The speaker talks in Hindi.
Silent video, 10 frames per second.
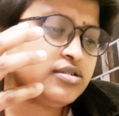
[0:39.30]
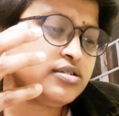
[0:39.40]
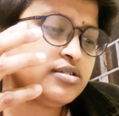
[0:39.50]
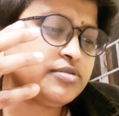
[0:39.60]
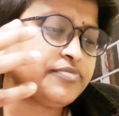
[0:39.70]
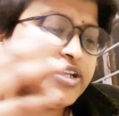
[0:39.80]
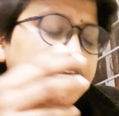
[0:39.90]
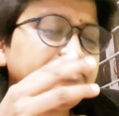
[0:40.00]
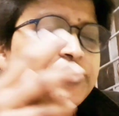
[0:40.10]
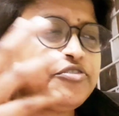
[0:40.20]
आ, मेरे
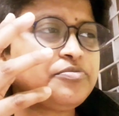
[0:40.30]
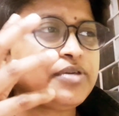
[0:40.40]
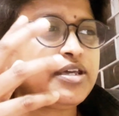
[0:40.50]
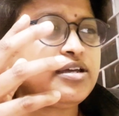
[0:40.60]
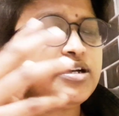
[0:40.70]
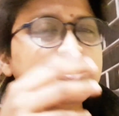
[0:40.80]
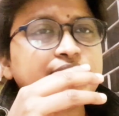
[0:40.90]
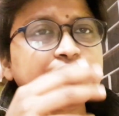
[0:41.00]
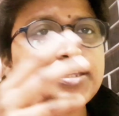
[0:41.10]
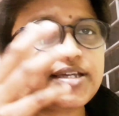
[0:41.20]
वीडियो में हर
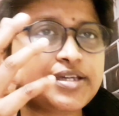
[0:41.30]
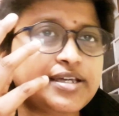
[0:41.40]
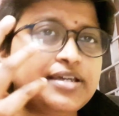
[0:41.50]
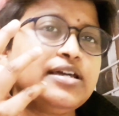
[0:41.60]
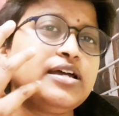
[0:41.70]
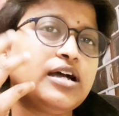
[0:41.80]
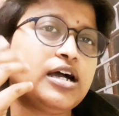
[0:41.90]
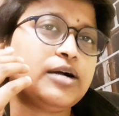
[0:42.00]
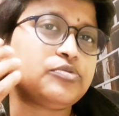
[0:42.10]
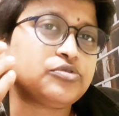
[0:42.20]
तरह के
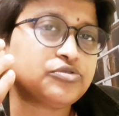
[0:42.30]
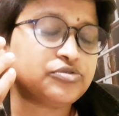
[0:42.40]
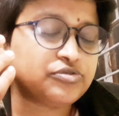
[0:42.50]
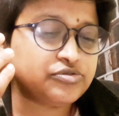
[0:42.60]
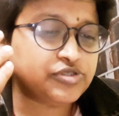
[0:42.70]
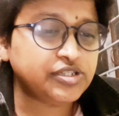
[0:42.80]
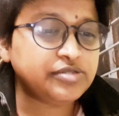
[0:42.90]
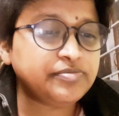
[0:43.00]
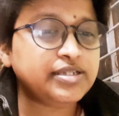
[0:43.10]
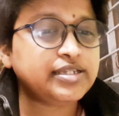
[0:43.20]
आप लोगों को चीज़
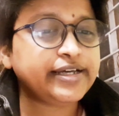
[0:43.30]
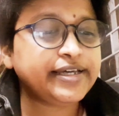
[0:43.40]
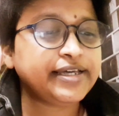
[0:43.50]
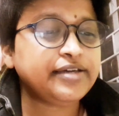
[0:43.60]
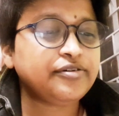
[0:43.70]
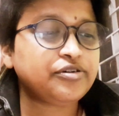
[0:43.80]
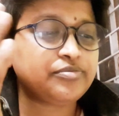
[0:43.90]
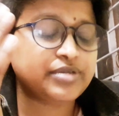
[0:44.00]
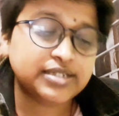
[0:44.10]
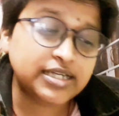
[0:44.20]
मिलता है और
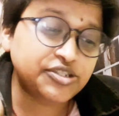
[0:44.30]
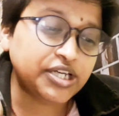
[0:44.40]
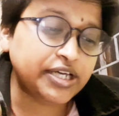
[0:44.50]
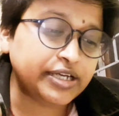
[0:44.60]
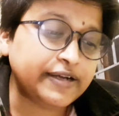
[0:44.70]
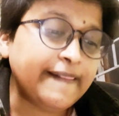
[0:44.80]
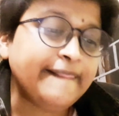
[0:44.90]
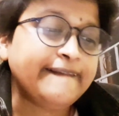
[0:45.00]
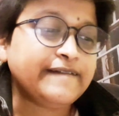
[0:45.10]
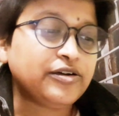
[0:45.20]
मिलता जाएगा
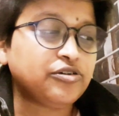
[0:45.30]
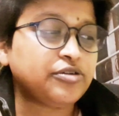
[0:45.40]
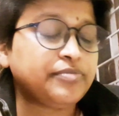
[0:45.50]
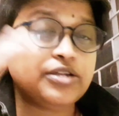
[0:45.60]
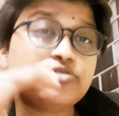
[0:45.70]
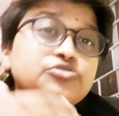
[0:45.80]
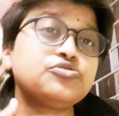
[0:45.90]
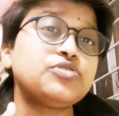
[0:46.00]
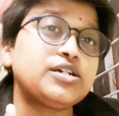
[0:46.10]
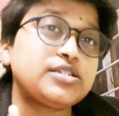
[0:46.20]
और मेरे को
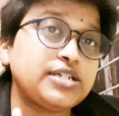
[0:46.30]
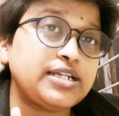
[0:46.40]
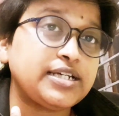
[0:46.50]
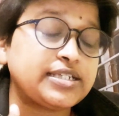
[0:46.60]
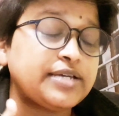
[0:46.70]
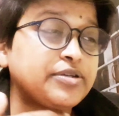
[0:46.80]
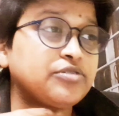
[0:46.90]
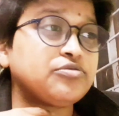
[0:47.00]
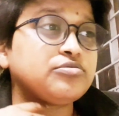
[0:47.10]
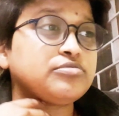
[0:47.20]
जो अच्छा लगता है मेरे
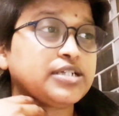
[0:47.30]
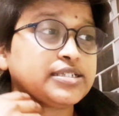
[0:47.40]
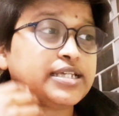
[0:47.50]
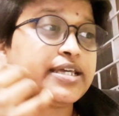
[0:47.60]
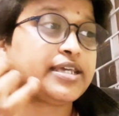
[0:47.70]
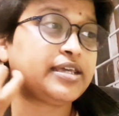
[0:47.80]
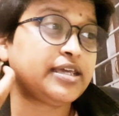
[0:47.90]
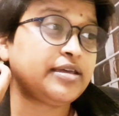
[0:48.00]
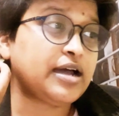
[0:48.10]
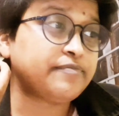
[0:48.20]
को लगता है कि
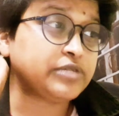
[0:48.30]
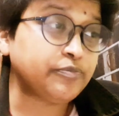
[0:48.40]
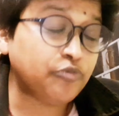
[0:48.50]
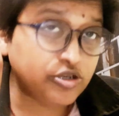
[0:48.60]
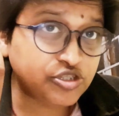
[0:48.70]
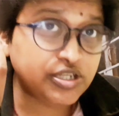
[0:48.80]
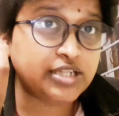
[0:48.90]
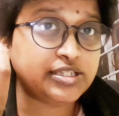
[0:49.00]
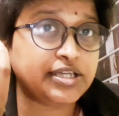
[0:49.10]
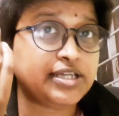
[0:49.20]
ये आप तक पहुंचना
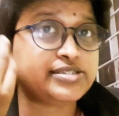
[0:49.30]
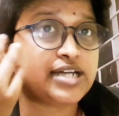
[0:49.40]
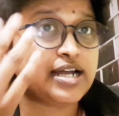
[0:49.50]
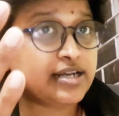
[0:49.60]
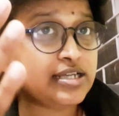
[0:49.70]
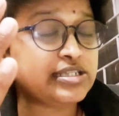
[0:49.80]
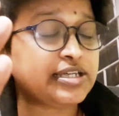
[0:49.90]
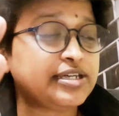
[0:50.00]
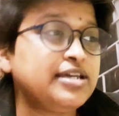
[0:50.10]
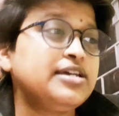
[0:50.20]
चाहिए जानना
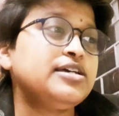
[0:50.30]
चाहिए